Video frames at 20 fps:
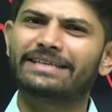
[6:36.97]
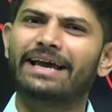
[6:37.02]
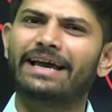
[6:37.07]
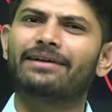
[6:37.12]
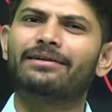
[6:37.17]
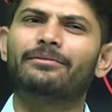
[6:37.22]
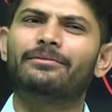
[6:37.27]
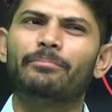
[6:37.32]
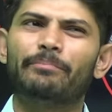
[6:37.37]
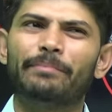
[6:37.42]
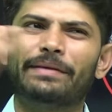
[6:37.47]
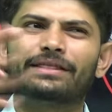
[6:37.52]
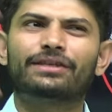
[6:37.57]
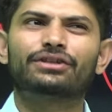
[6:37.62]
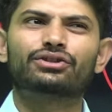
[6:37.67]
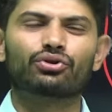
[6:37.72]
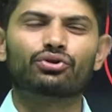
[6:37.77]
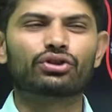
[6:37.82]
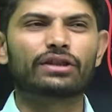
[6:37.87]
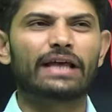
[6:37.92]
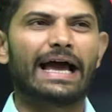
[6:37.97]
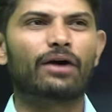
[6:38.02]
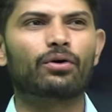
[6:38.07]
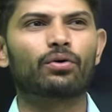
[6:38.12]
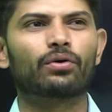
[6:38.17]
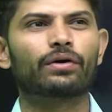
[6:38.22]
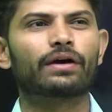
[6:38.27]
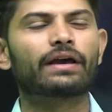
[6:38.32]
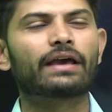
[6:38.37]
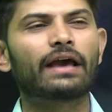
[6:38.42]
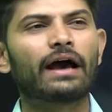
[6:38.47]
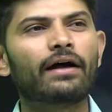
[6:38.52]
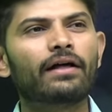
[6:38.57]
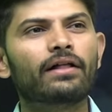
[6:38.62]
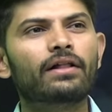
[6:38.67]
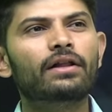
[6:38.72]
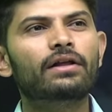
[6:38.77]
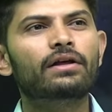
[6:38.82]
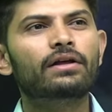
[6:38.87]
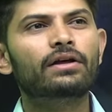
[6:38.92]
से एक मिथ सुनते आए होंगे क्या
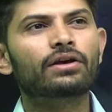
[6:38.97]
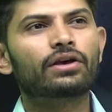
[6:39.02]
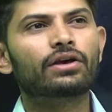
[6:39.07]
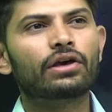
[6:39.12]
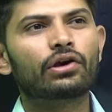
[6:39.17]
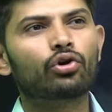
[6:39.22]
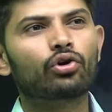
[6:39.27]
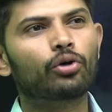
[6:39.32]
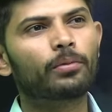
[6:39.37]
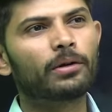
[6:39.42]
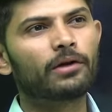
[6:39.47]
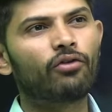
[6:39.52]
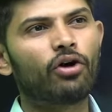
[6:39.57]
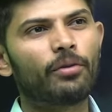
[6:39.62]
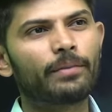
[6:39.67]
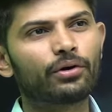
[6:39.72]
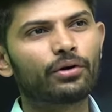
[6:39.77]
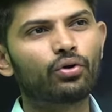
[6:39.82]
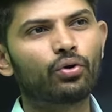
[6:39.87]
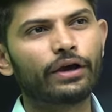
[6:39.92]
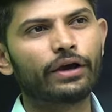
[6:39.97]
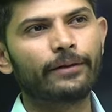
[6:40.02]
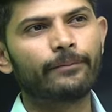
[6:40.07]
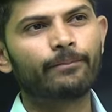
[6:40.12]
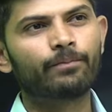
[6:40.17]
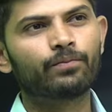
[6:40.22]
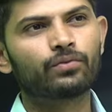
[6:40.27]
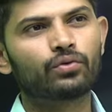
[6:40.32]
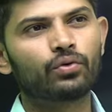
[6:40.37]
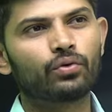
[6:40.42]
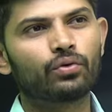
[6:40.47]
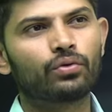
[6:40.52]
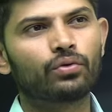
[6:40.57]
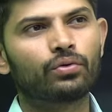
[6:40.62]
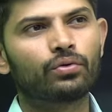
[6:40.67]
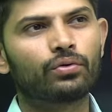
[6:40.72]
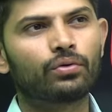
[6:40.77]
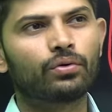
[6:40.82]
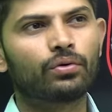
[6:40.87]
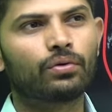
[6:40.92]
कि ग्लोबल वार्मिंग होगी
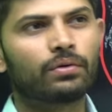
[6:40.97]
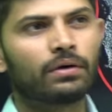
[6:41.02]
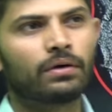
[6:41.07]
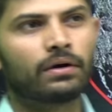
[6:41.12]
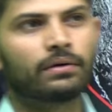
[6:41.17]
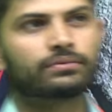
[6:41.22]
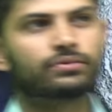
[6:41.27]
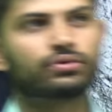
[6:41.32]
तो